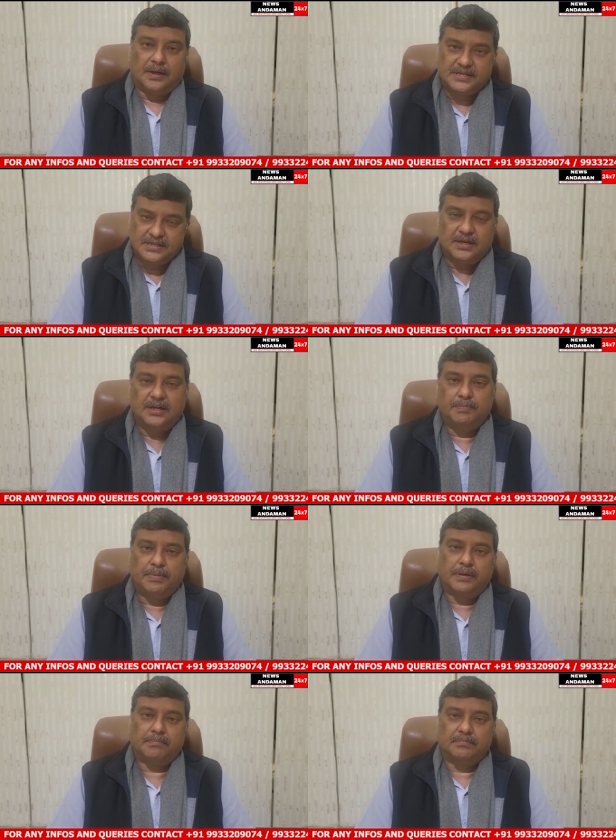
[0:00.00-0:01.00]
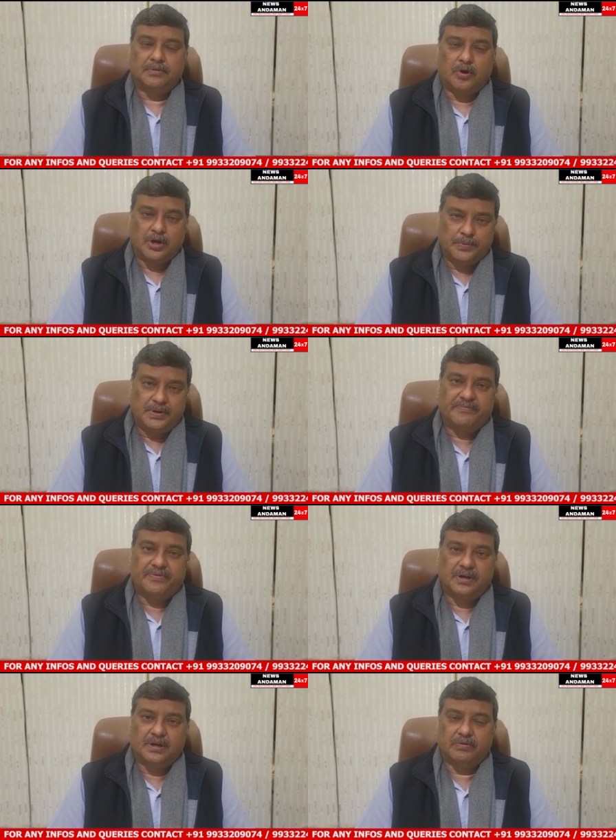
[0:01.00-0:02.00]
रिसेंटली मैं ऑनेबल
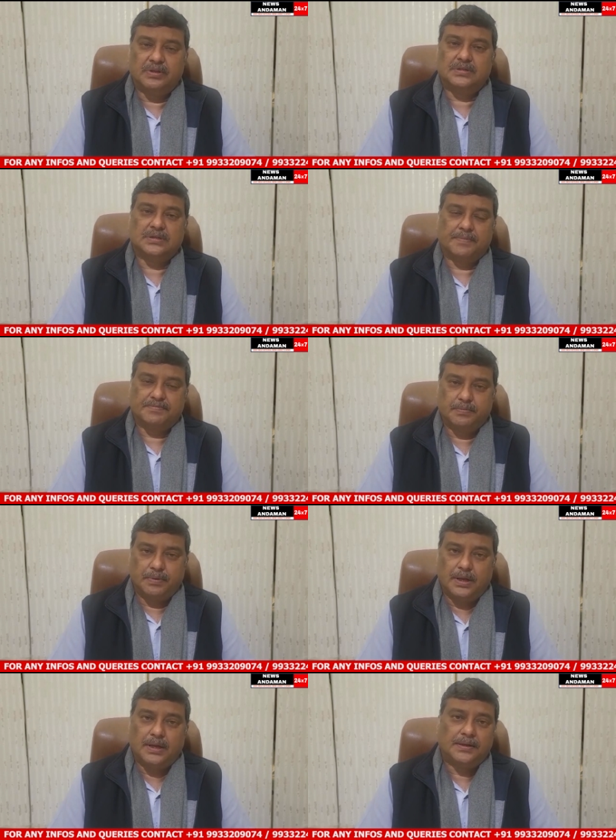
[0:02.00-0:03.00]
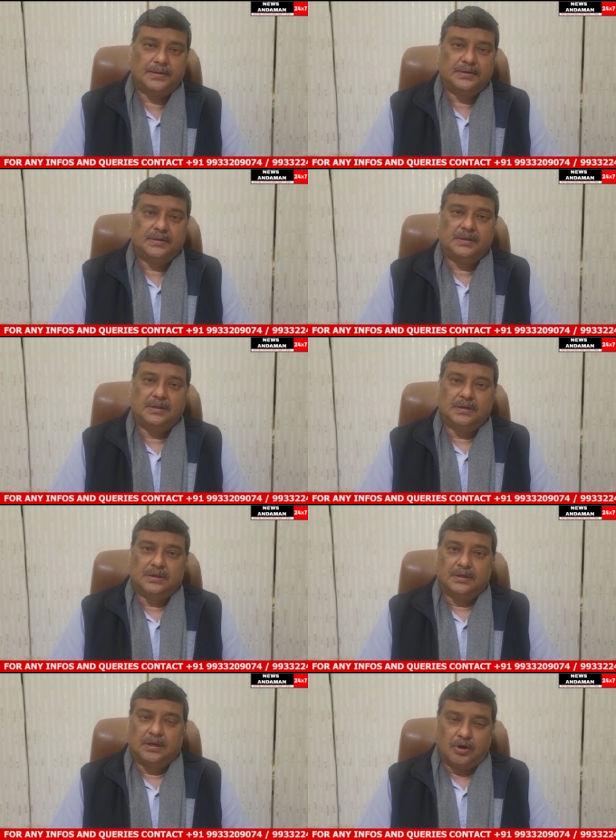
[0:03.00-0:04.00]
लेफ्टिनेंट गवर्नर साहब से मिला
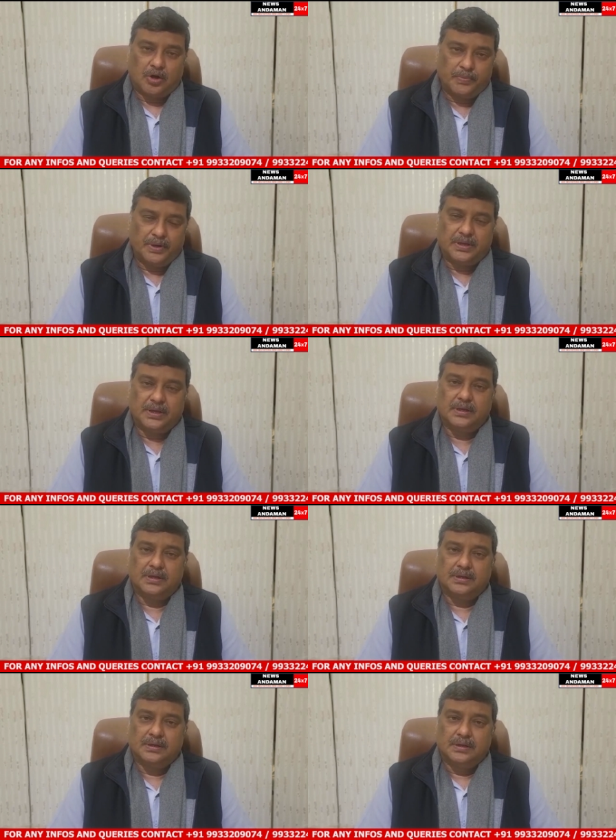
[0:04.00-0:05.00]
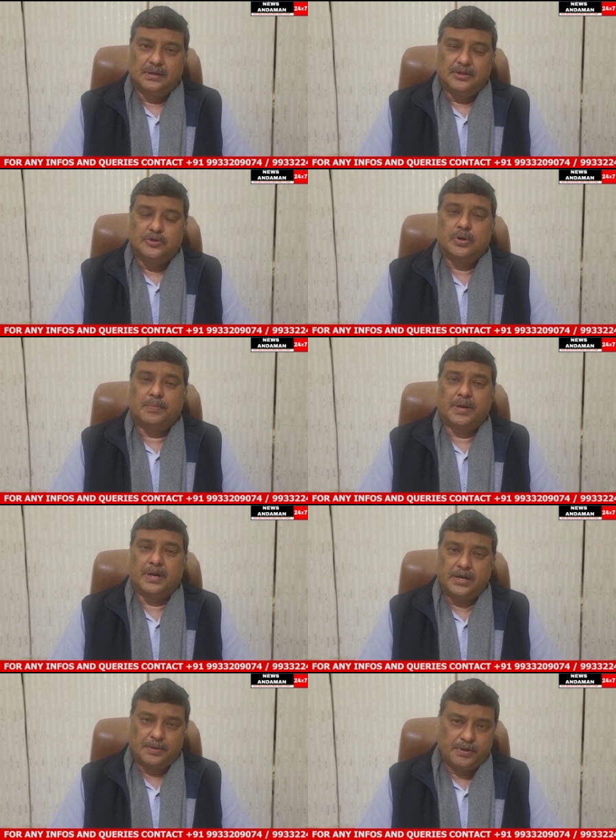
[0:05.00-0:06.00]
और मिलके जो हमारा
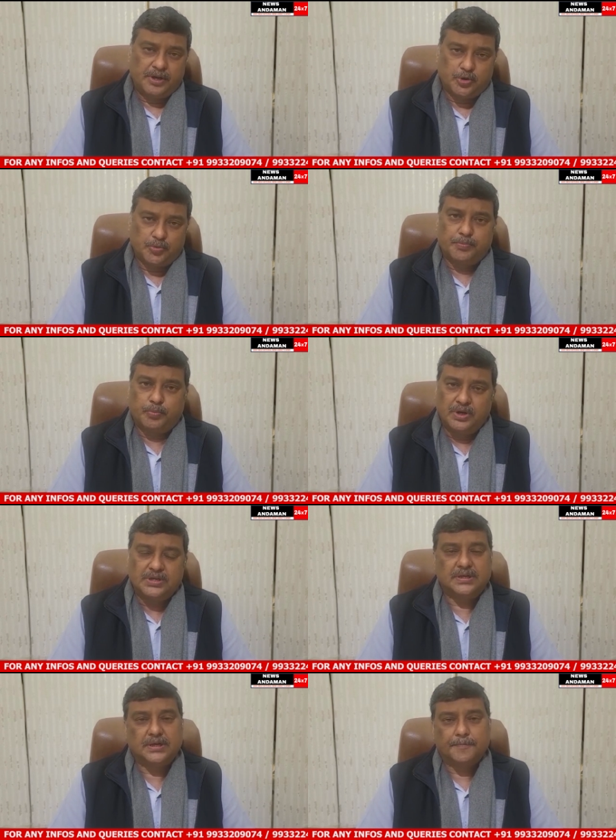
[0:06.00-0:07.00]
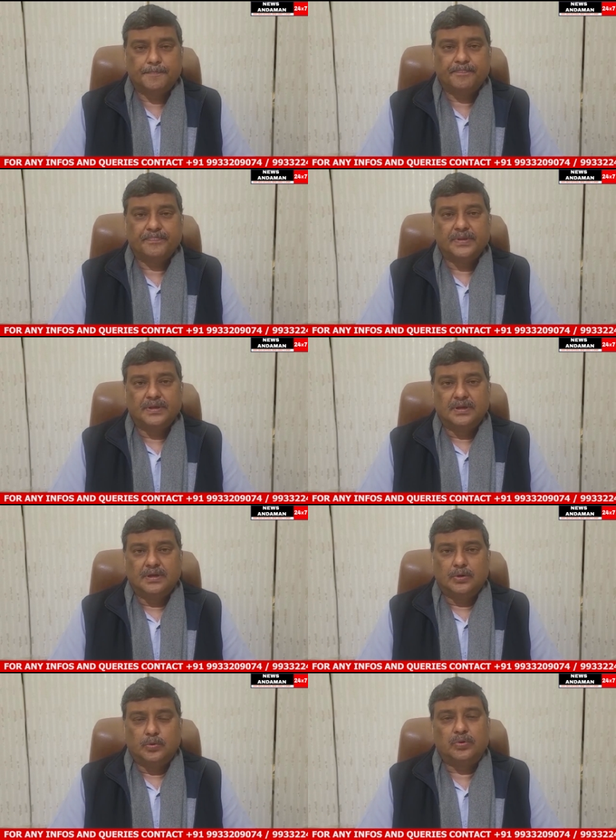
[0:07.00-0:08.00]
अंडमान निकोबर पुलिस है
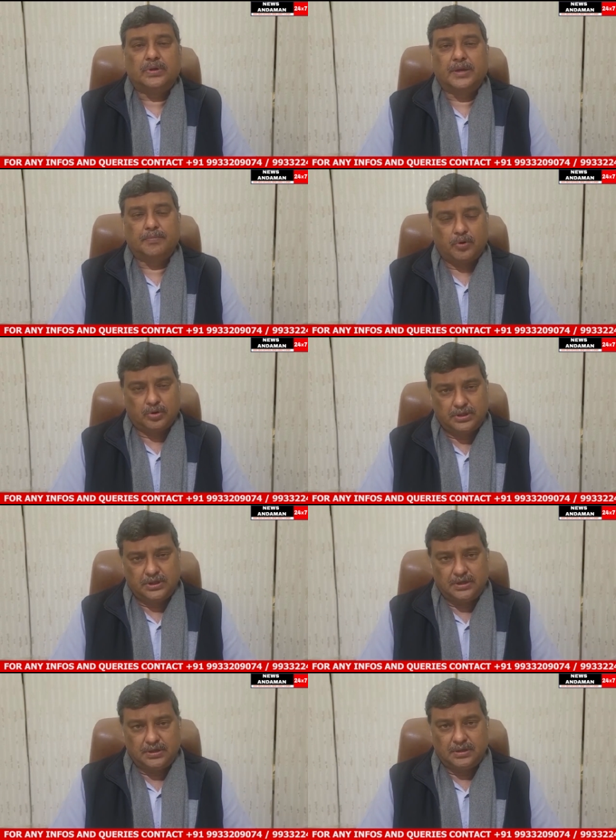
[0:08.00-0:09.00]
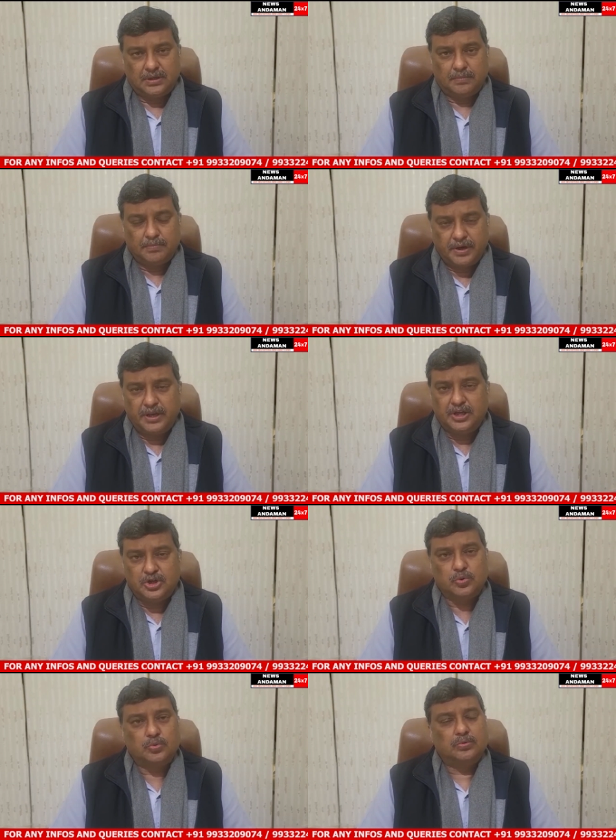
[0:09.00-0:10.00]
उनका एक बहुत ही बर्निंग
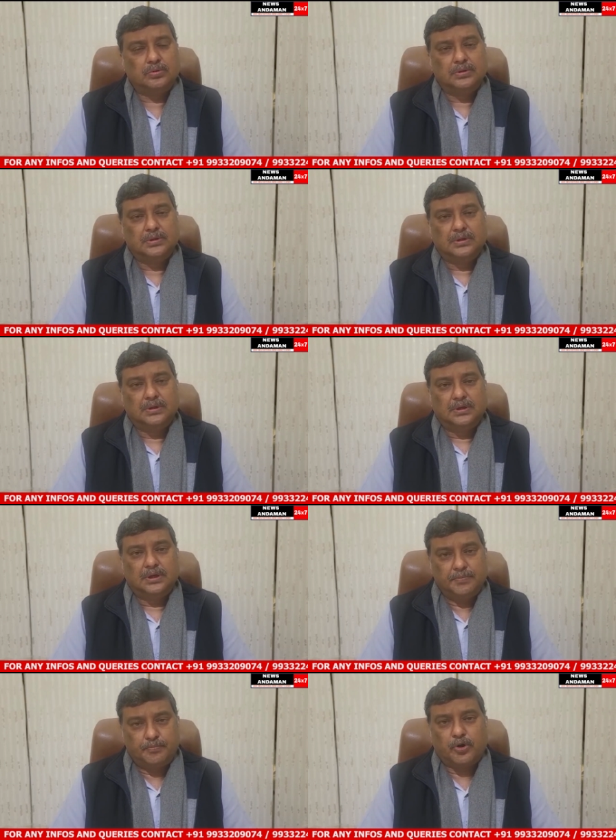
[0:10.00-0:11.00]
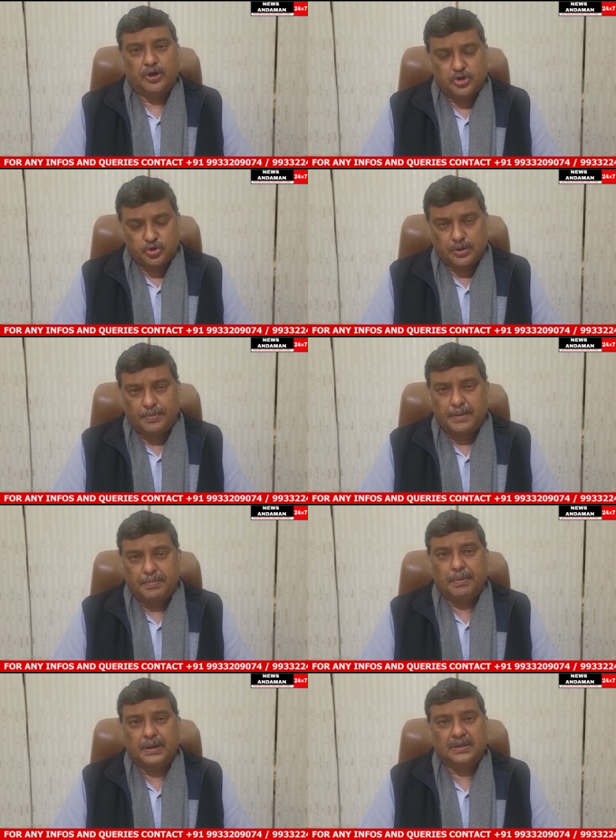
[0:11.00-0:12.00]
इशू इम्पोर्टेंट इशू के बारे
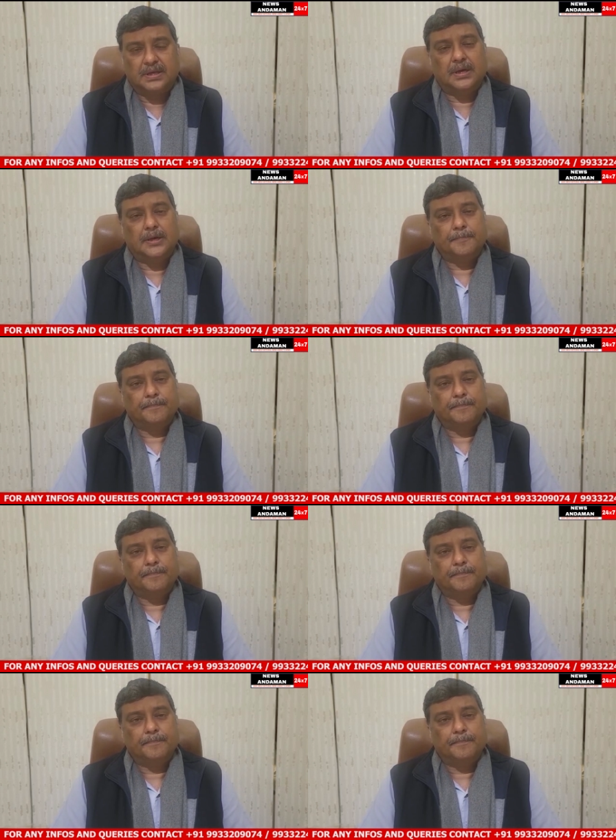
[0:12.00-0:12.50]
में बात किया